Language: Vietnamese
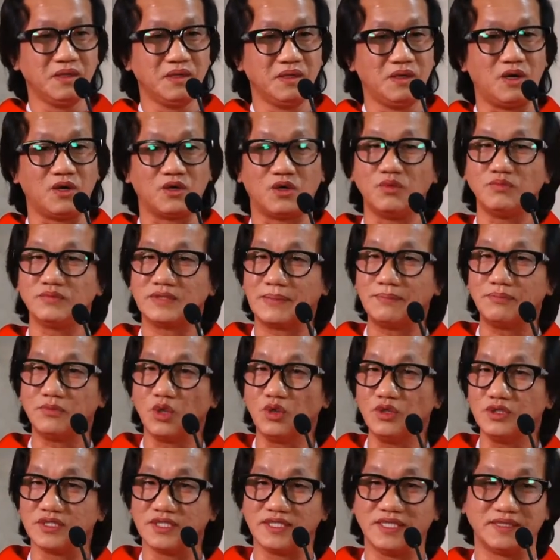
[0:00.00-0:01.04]
Họ không dám
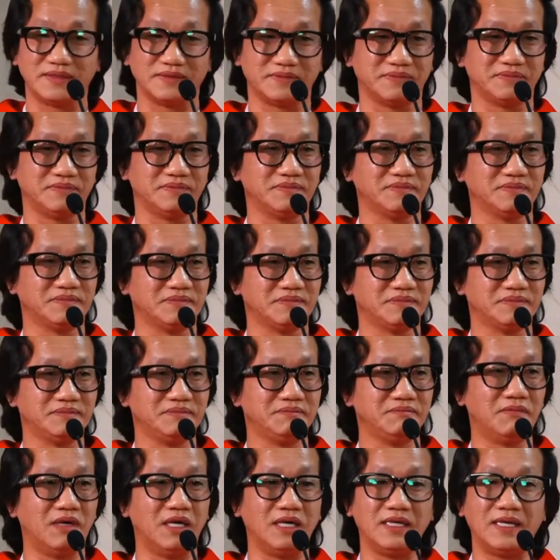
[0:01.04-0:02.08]
đối diện
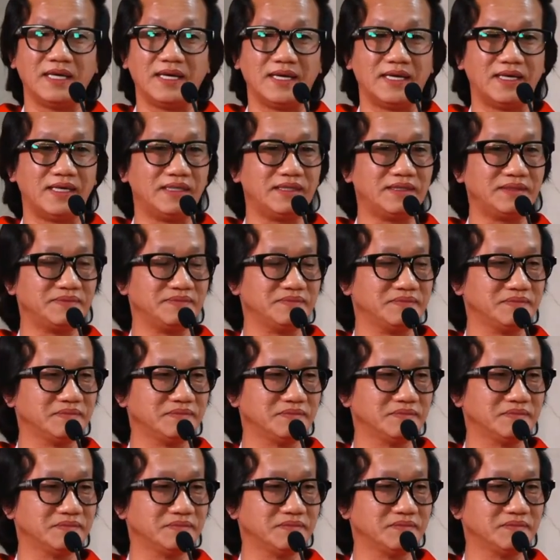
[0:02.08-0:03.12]
bởi lẽ
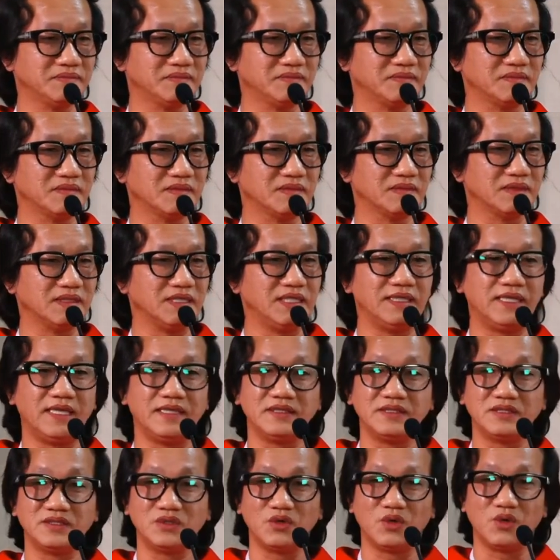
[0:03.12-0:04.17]
đi
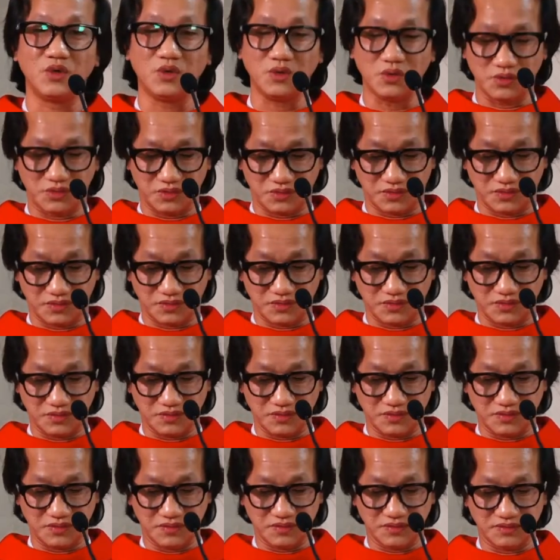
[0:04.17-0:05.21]
đến chỗ
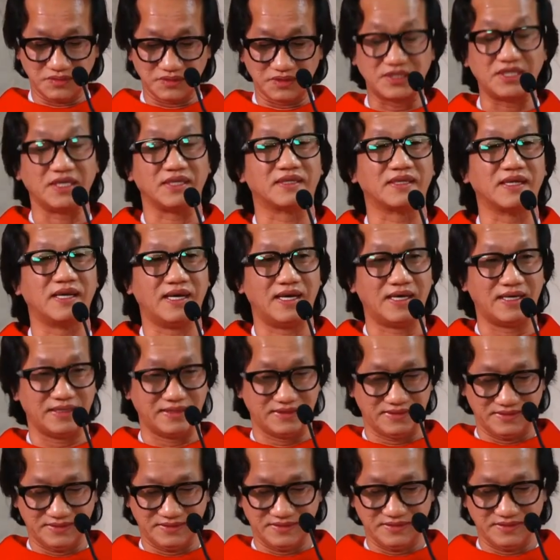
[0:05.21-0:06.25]
thiệt hại
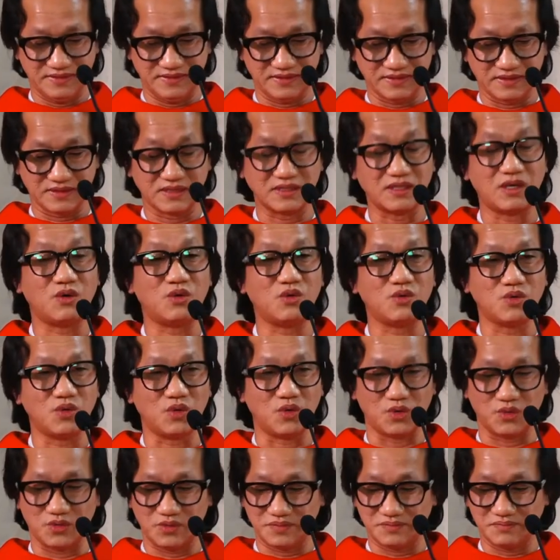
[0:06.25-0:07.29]
đau
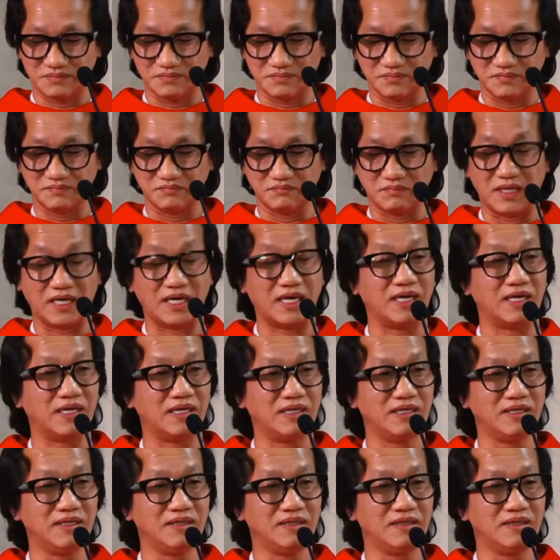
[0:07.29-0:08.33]
khổ mà
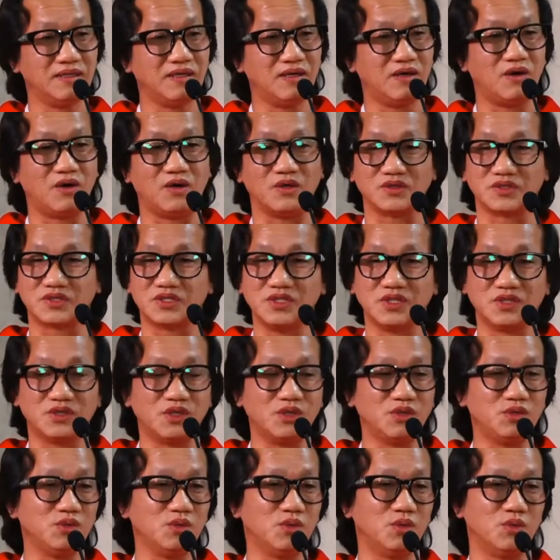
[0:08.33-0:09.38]
họ chưa
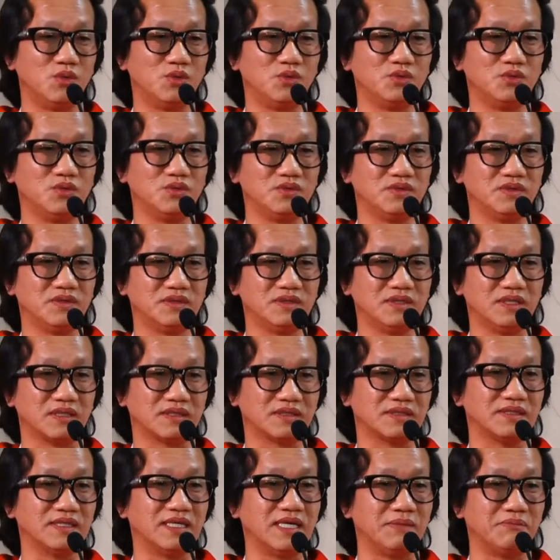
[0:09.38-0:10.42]
có đủ
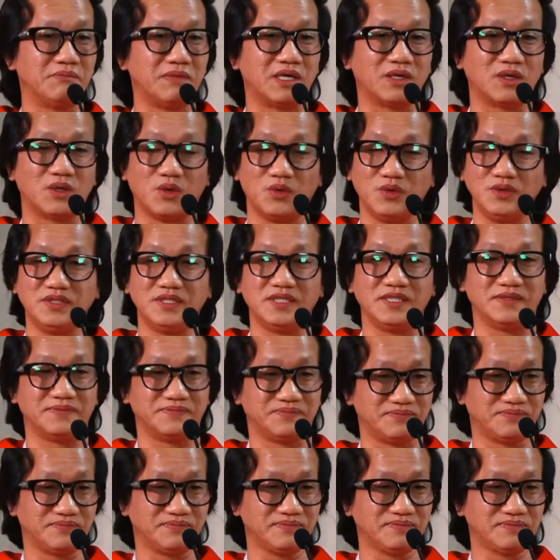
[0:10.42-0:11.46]
lực để mà đối diện
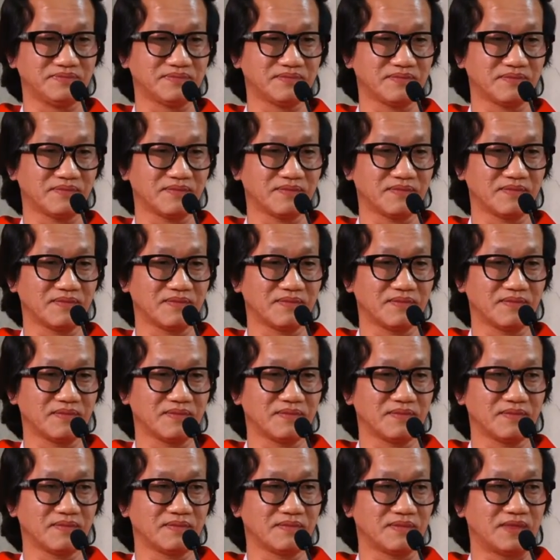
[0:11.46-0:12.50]

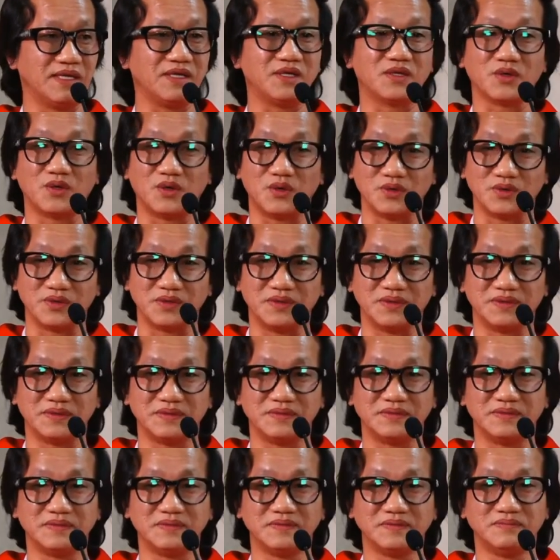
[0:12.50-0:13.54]
thế rồi
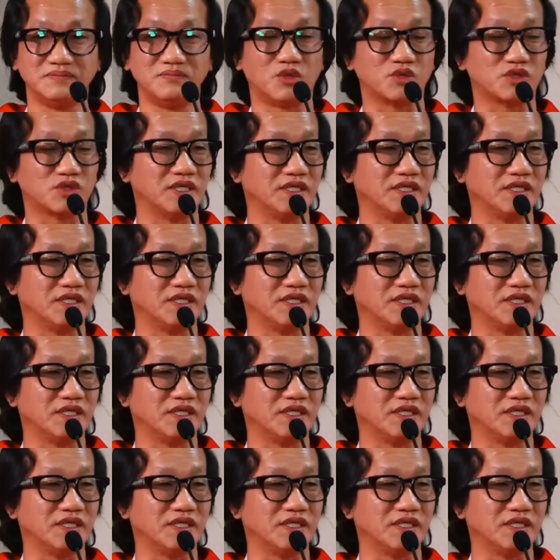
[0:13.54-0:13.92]
một